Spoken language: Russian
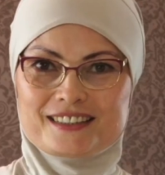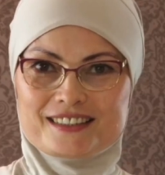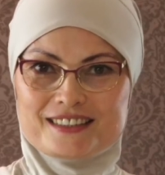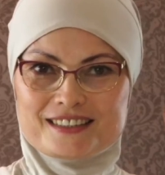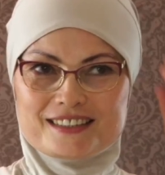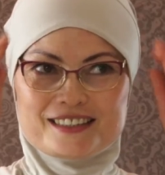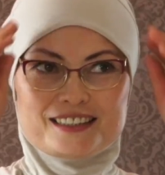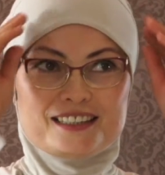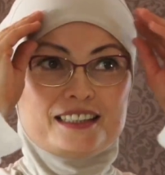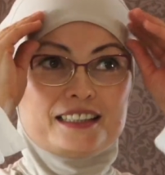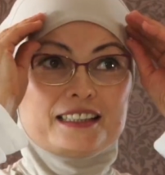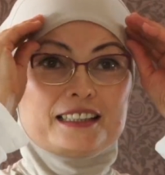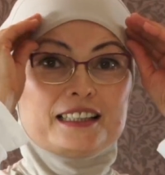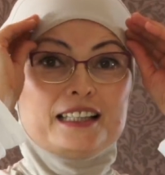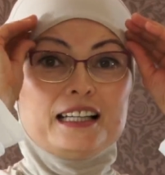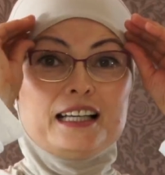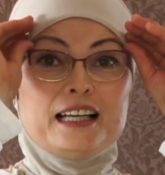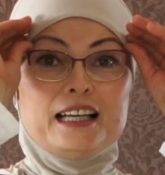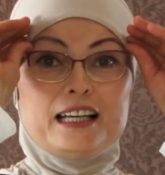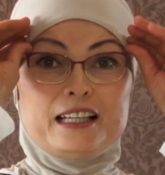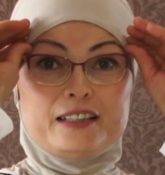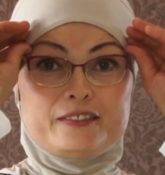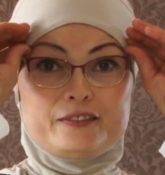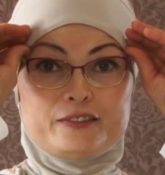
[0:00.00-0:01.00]
отдельно,
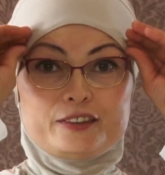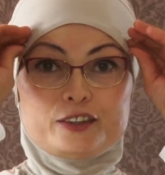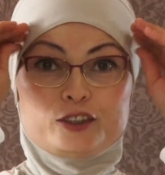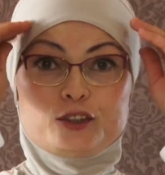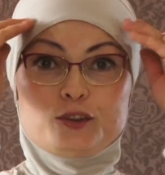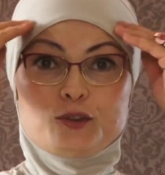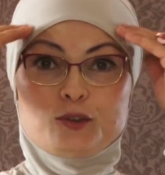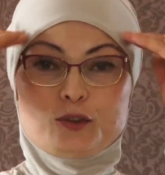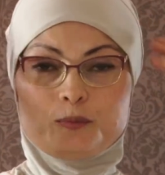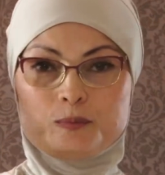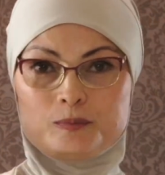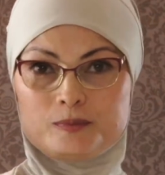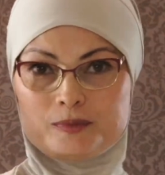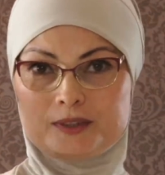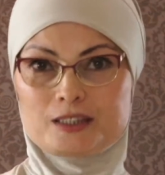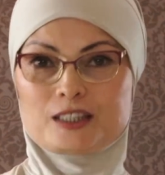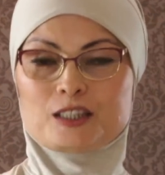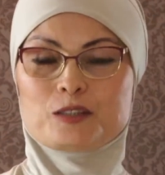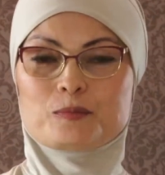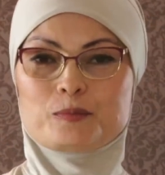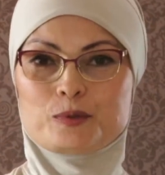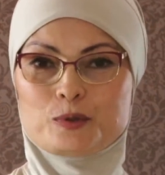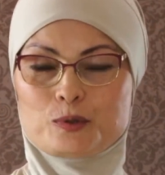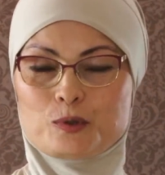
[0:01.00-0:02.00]
в одном
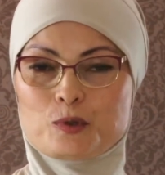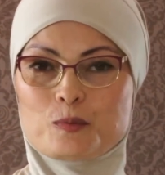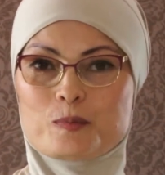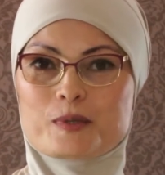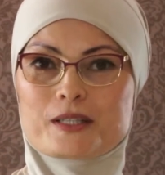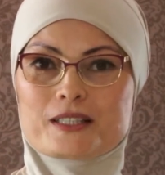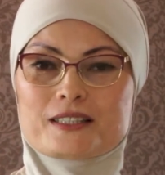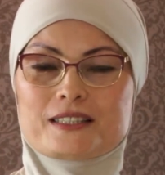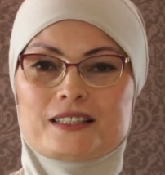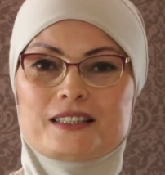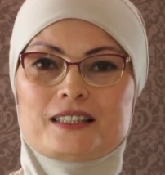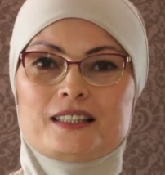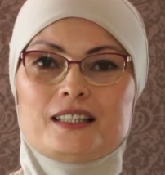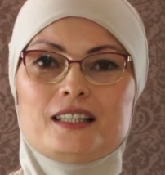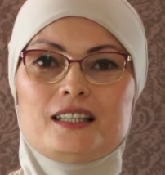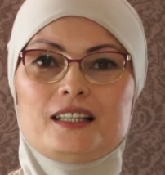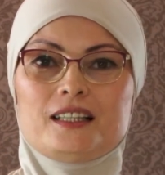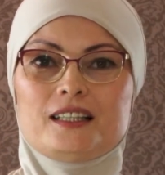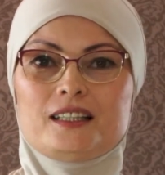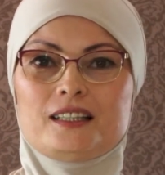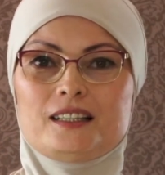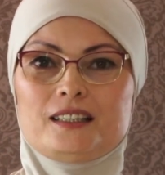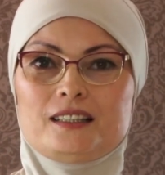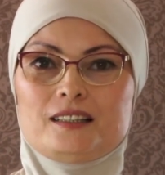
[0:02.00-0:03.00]
как бы образе.
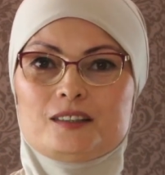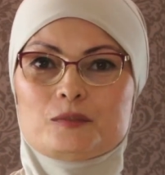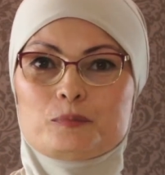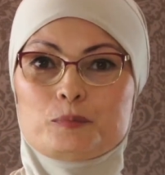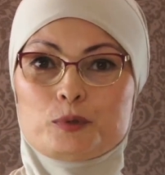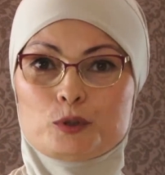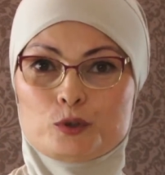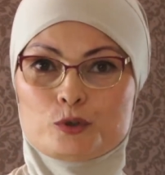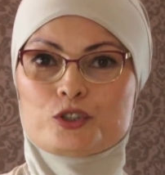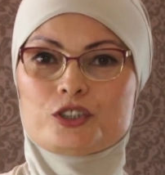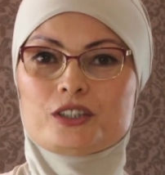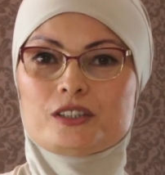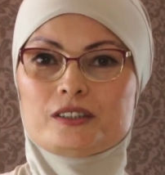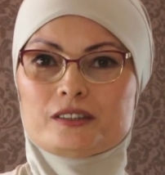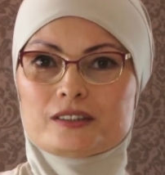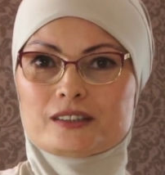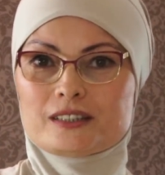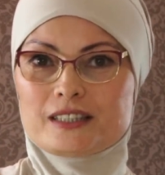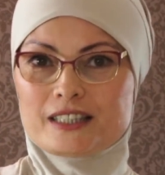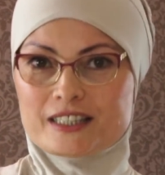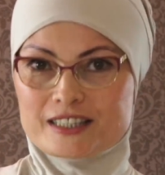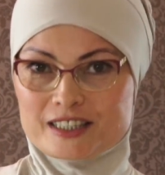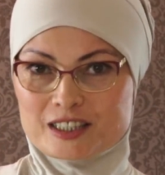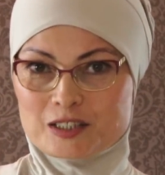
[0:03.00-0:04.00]
И получила
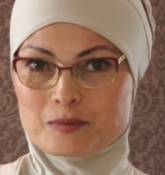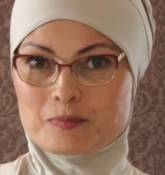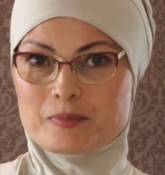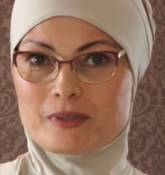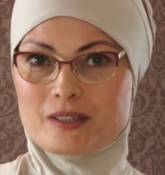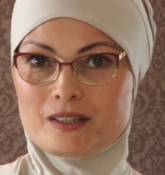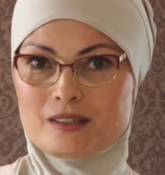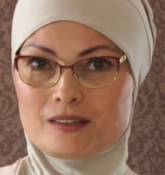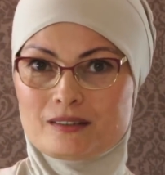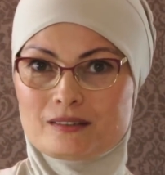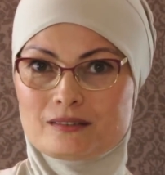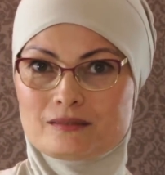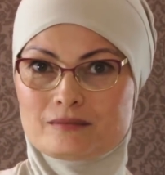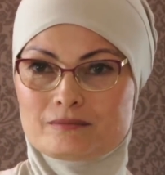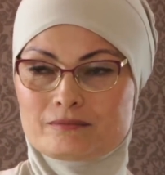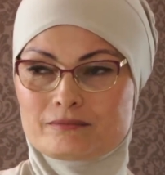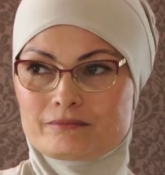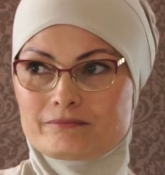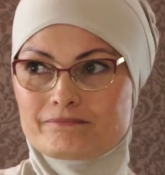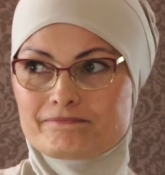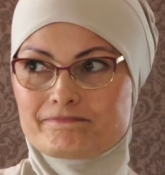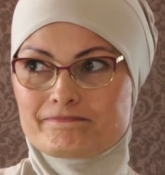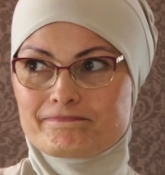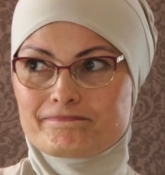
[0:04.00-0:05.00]
для себя
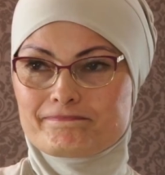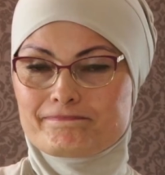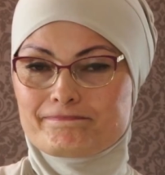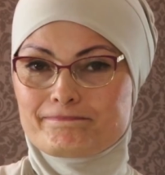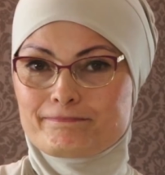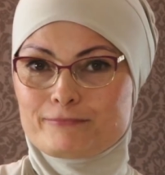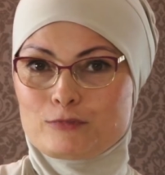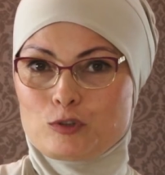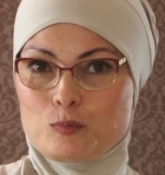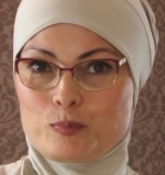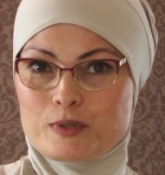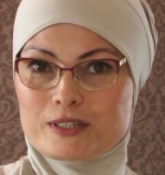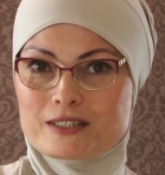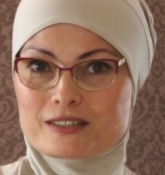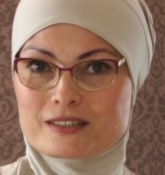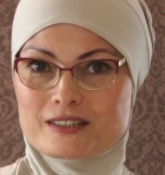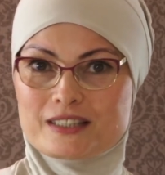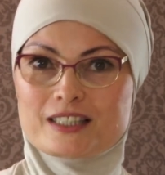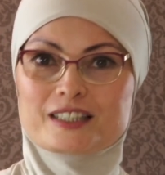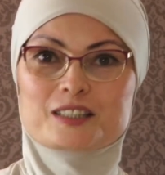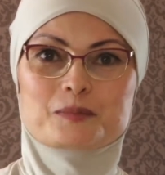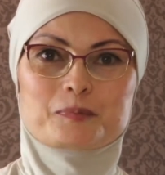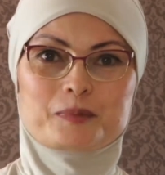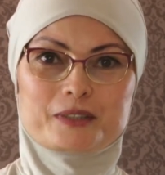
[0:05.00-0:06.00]
образ
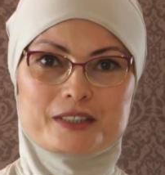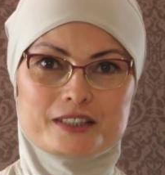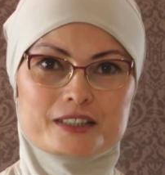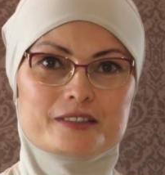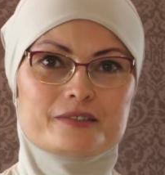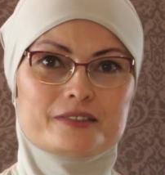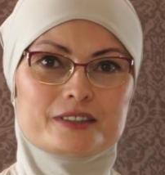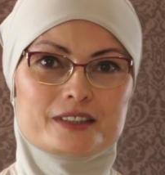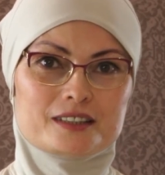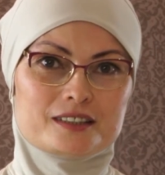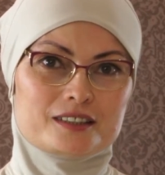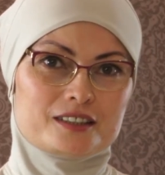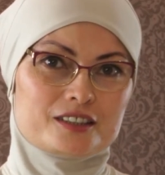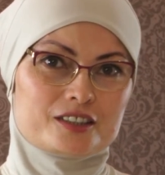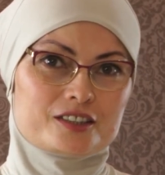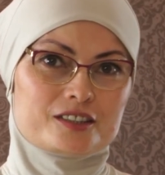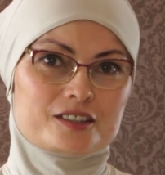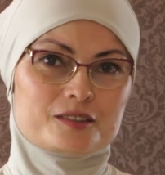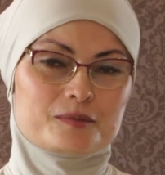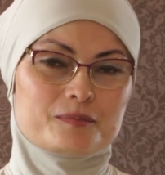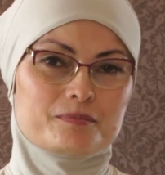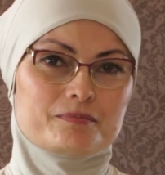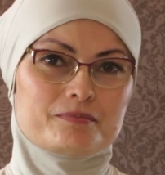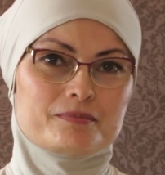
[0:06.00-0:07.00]
для спортивной
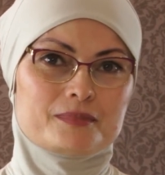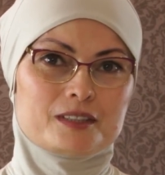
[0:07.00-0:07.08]
одежды.